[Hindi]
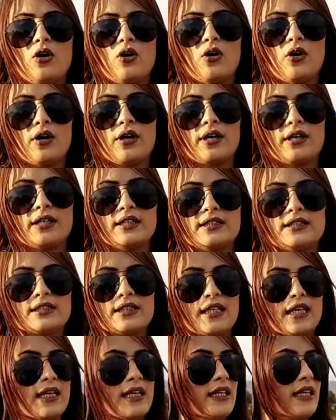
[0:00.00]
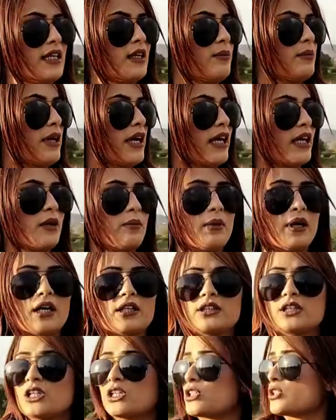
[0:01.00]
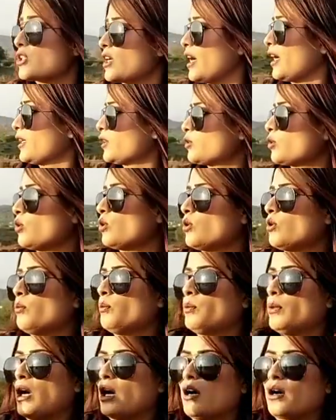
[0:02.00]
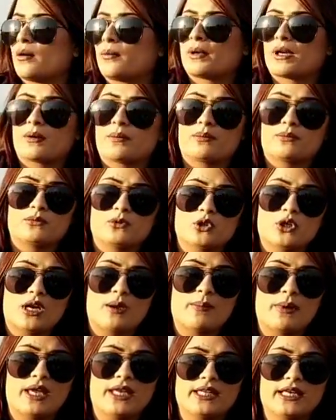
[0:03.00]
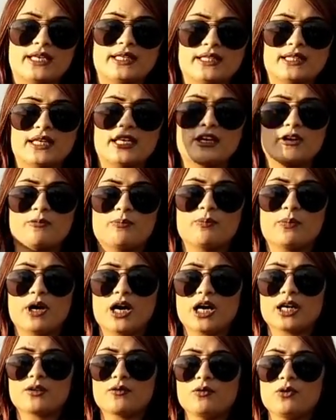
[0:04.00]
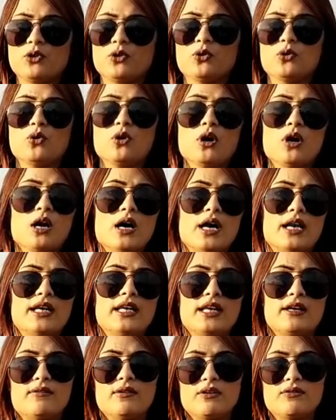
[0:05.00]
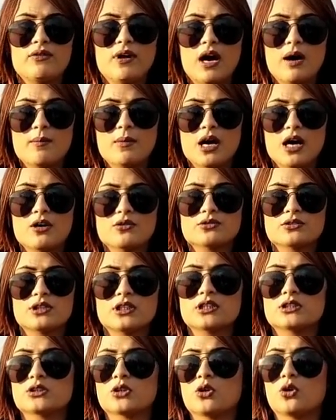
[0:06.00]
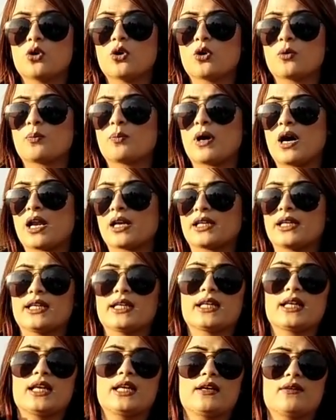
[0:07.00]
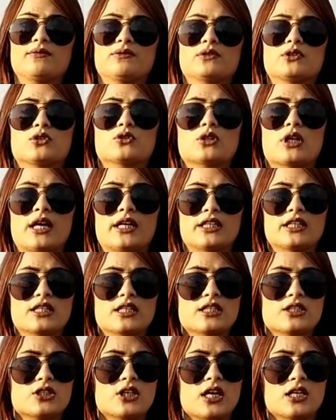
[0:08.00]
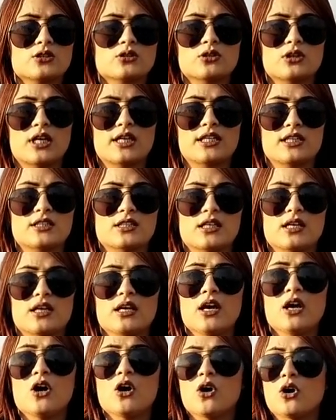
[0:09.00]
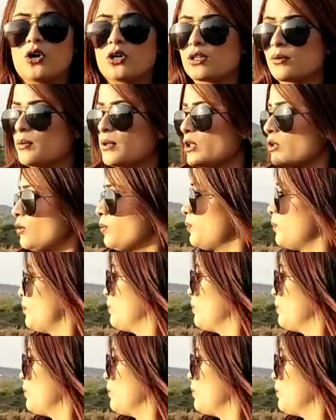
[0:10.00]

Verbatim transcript: और इसके नियर बाय की बात की जाए तो जो है बहरिया इनक्लेव पार्क व्यू नेवल फार्म हाउसेज और पार्क इनक्लेव सोसाइटी ये चार सोसाइटीज़ के और ये बिल्कुल